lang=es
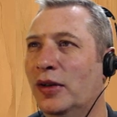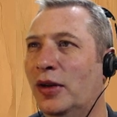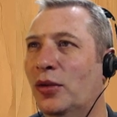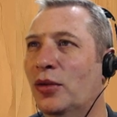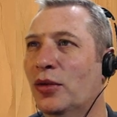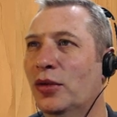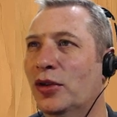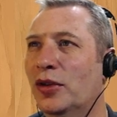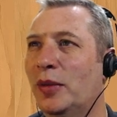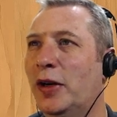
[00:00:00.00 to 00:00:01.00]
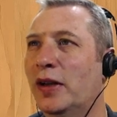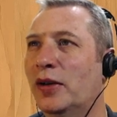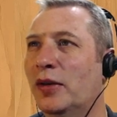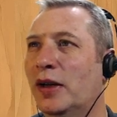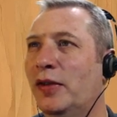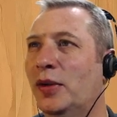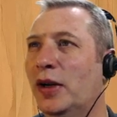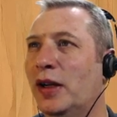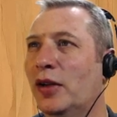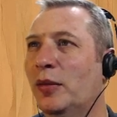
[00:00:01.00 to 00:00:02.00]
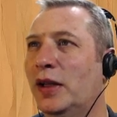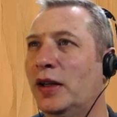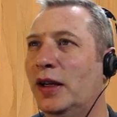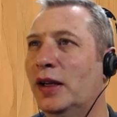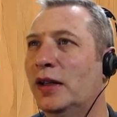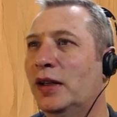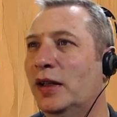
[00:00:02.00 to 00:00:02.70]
este cucurucho, aparece una figura geométrica.